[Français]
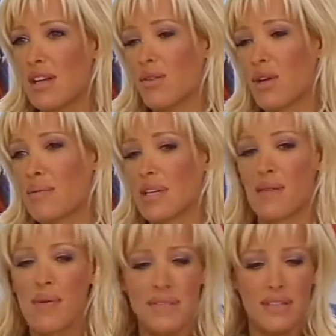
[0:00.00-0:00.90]
acheter un truc
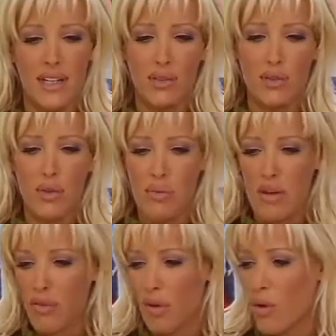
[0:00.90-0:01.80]
comme ça Et même si c'est un
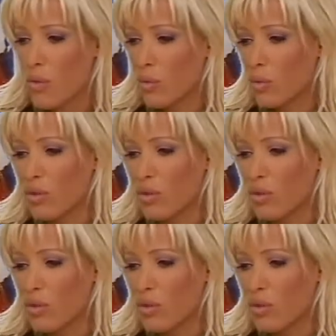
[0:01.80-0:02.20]
truc 1000 francs